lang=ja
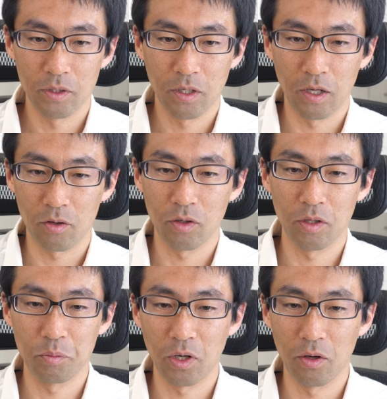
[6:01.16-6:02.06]
はい、これ
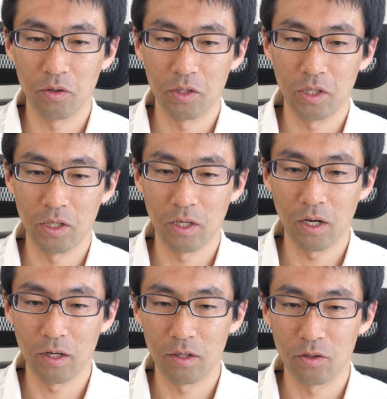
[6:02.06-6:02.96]
でプライオリティ
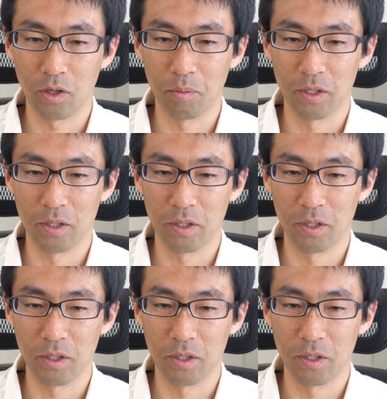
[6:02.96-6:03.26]
が取れ